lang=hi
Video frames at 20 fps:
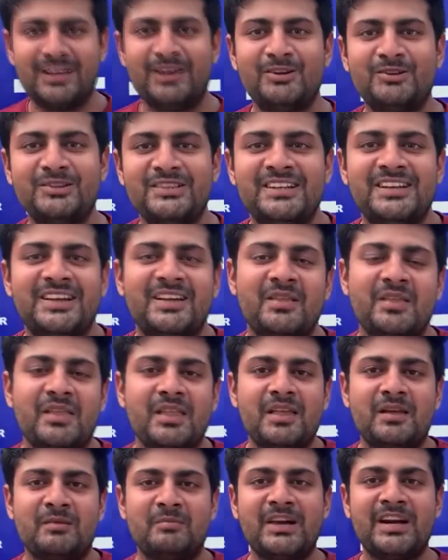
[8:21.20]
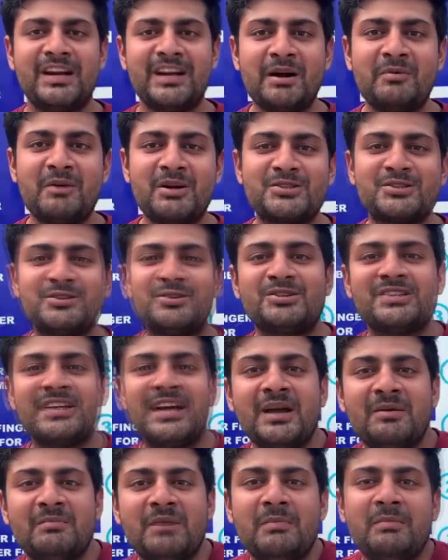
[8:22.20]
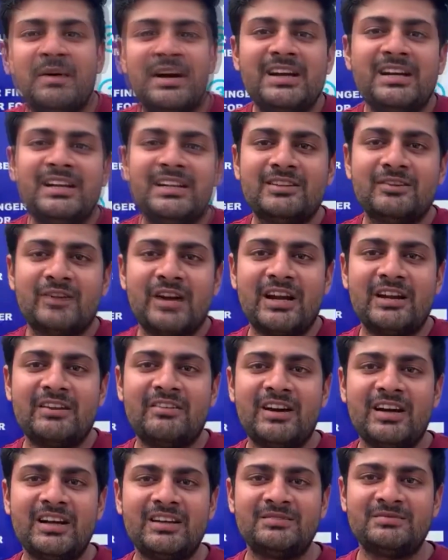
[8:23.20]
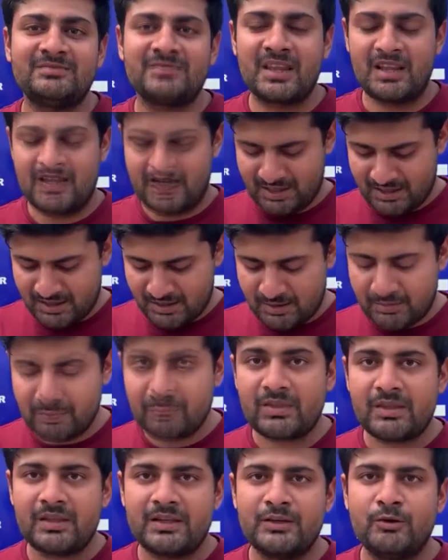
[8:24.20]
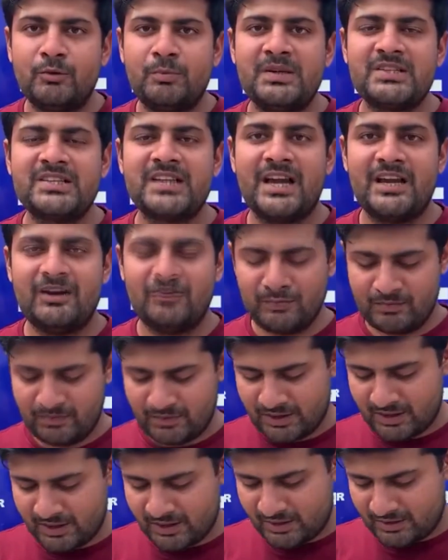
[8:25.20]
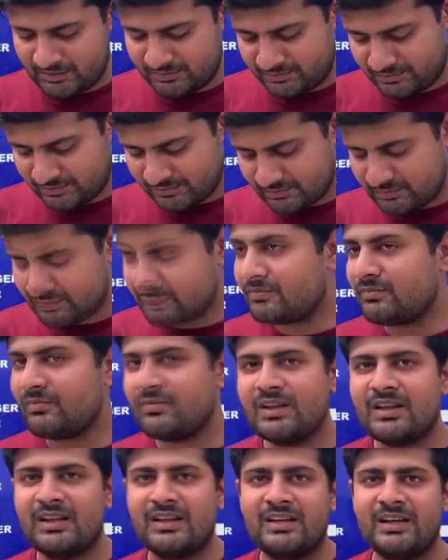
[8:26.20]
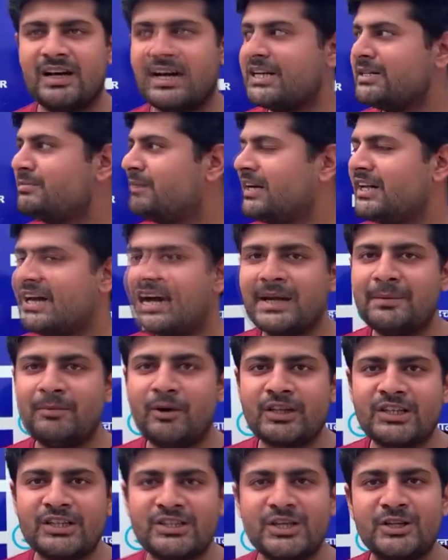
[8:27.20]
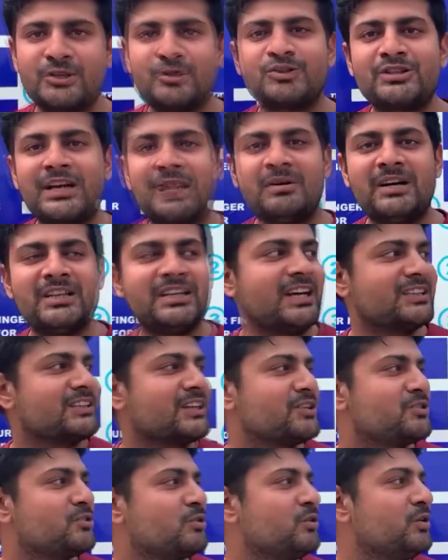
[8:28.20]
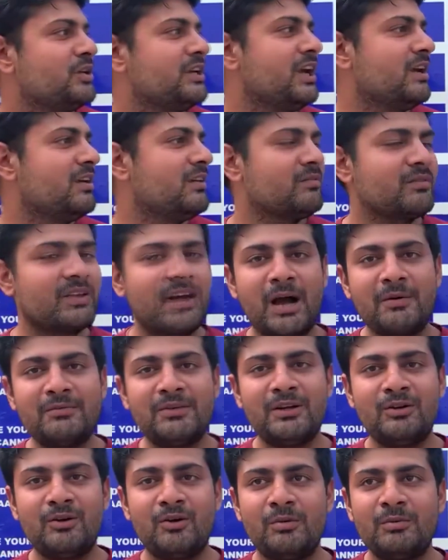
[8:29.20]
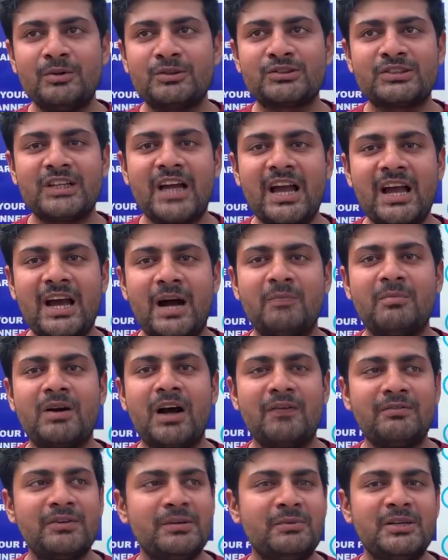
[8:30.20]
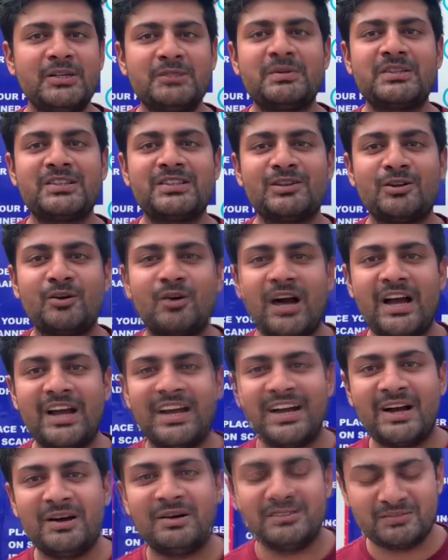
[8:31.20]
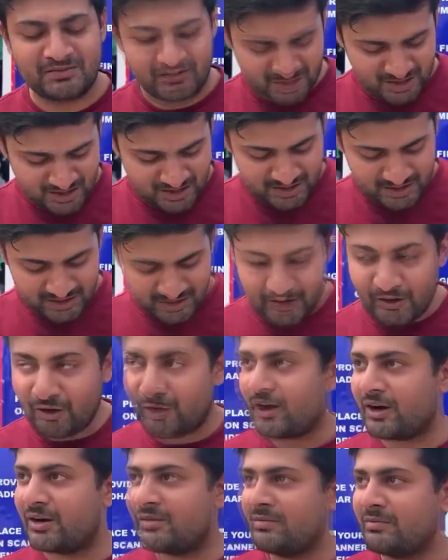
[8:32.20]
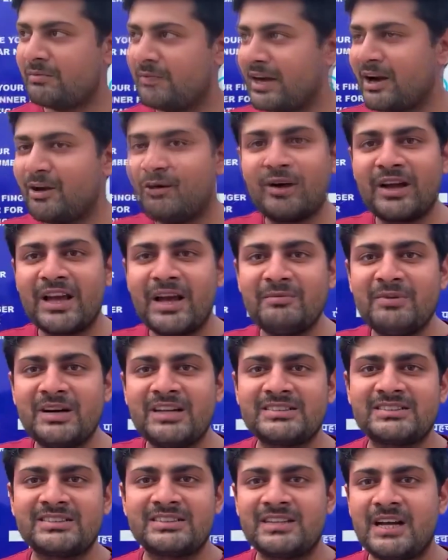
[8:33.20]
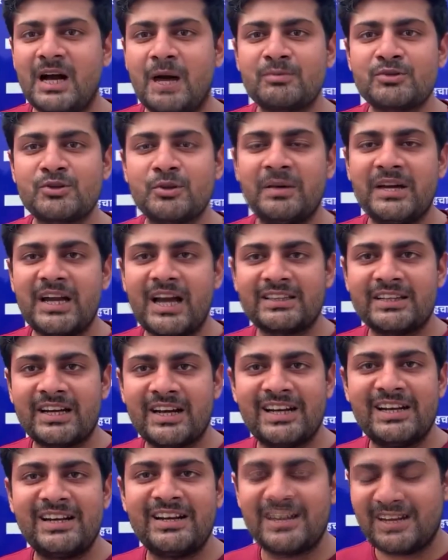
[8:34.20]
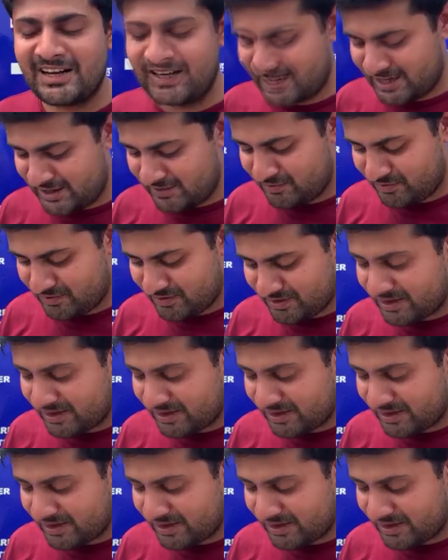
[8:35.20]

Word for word: हेलो जी मेरा नाम आशुतोष है मैं बरेली तो रहने वाला यूपी से आया हूँ अरेंजमेंट यहाँ के बहुत अच्छे दो साल बाद यात्रा शुरू हुई है काफ़ी लोगों में उत्साह है हम काफ़ी बीस पच्चीस लोग आए हैं यहाँ और मेरा हो गया पास हम सुबह यात्रा के लिए निकलेंगे